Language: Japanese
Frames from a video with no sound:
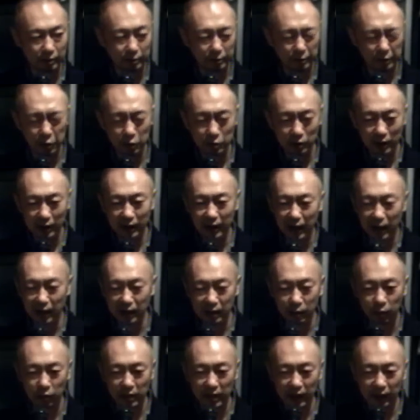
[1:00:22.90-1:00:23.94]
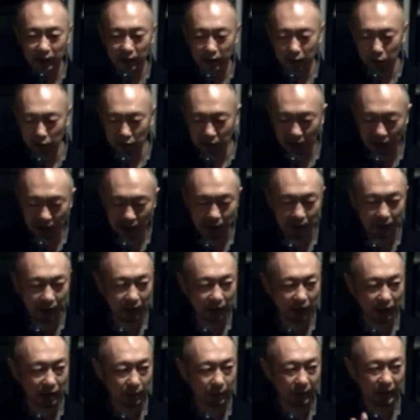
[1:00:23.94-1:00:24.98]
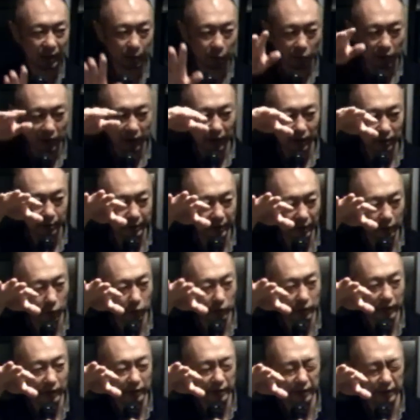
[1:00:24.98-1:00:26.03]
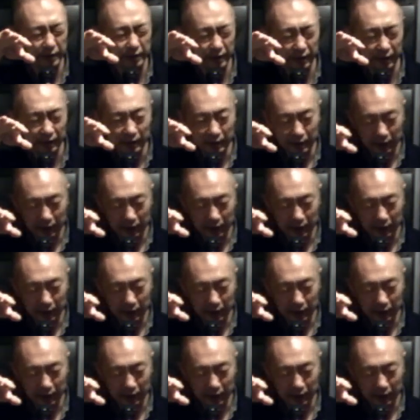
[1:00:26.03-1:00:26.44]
曲でガーって盛り上がって途中で静かになってまた盛り上がるみたいな構成じゃないですか。